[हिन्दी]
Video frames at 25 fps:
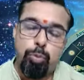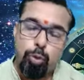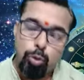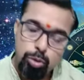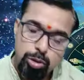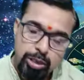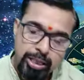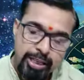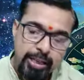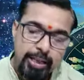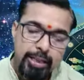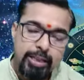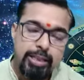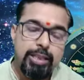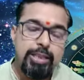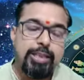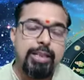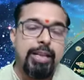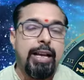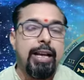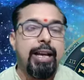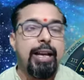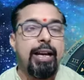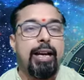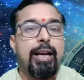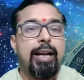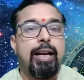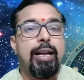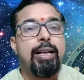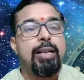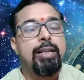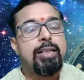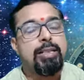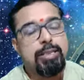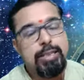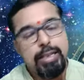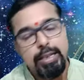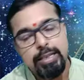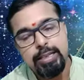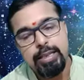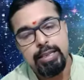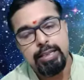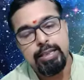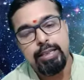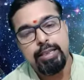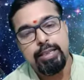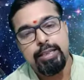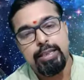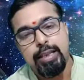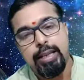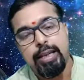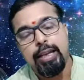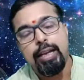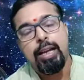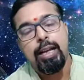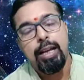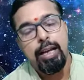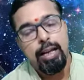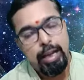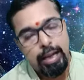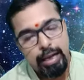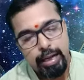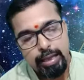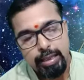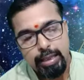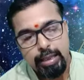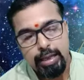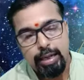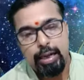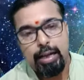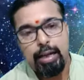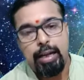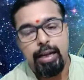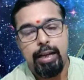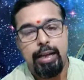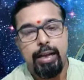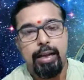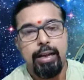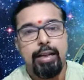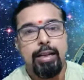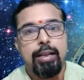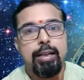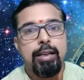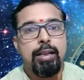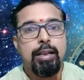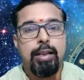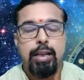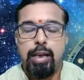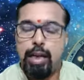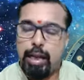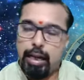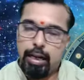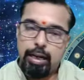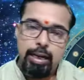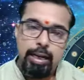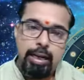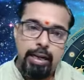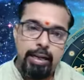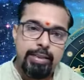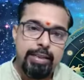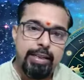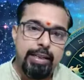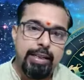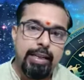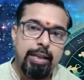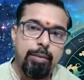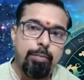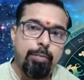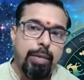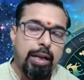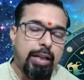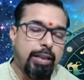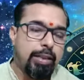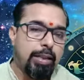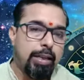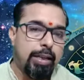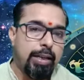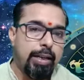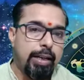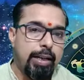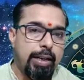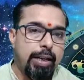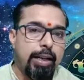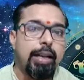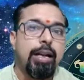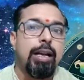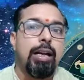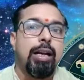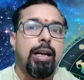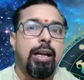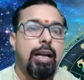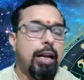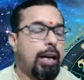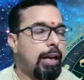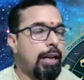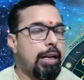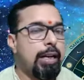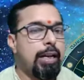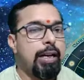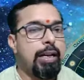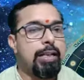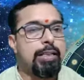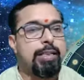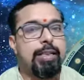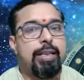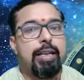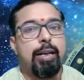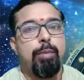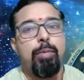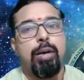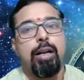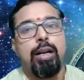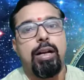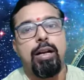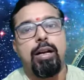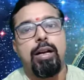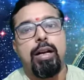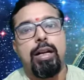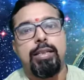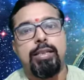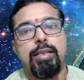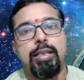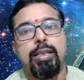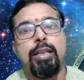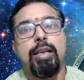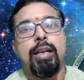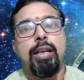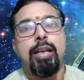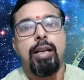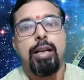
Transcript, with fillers: उसी गति से आएगा जिस गति से आता रहा है अगली राशि की हम बात करेंगे अगली राशि है मकर राशि